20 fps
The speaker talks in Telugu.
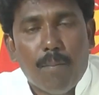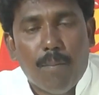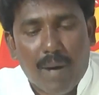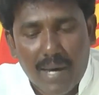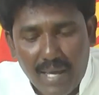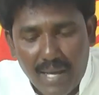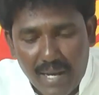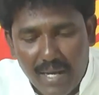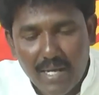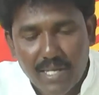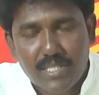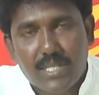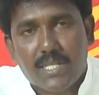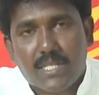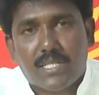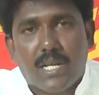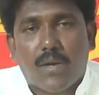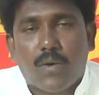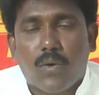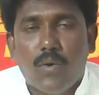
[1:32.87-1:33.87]
బహిరంగ
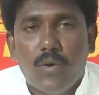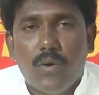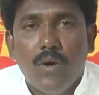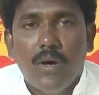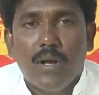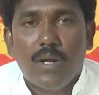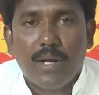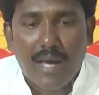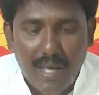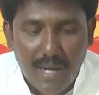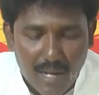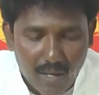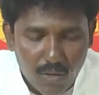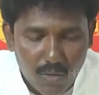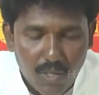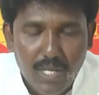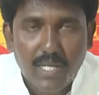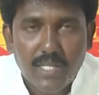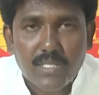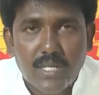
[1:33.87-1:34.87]
చర్చకు నారా
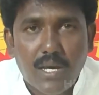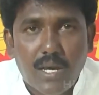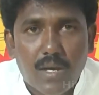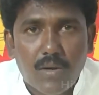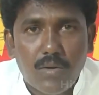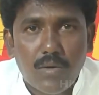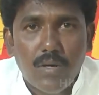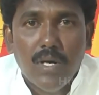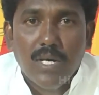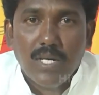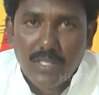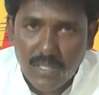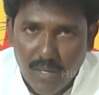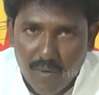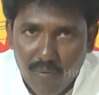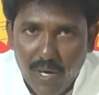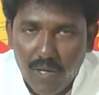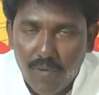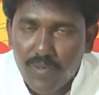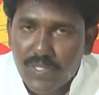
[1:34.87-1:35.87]
లోకేష్ గారు
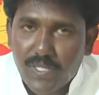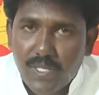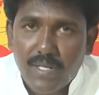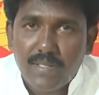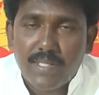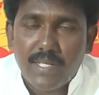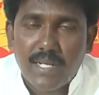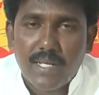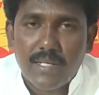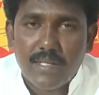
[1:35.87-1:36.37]
సవాల్ విసరడం